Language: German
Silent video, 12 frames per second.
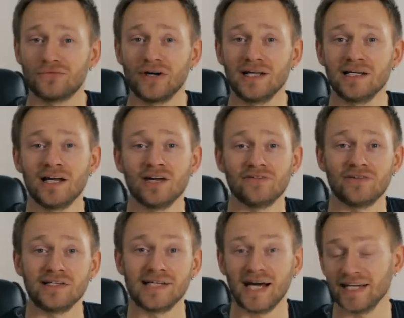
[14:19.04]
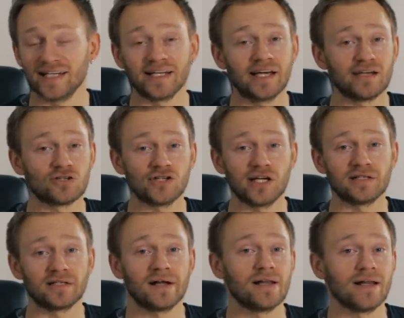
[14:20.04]
gefallen. Wenn ja, dann gerne
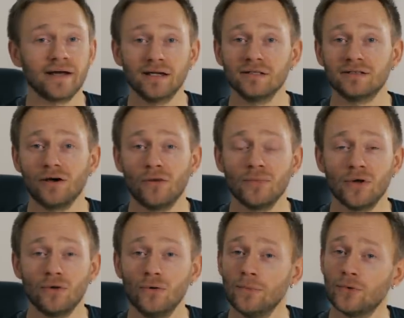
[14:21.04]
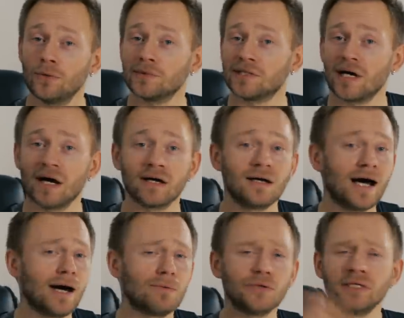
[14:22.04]
sharen, teilen, liken, Daumen nach oben, Kommentare,
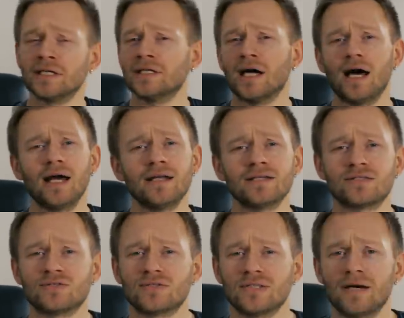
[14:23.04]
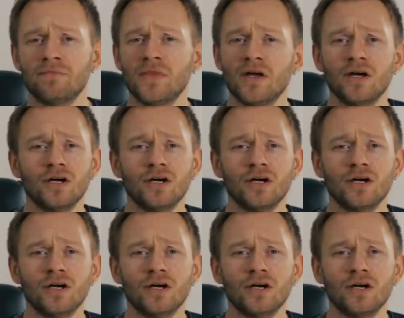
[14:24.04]
abonnieren, alles zusammen.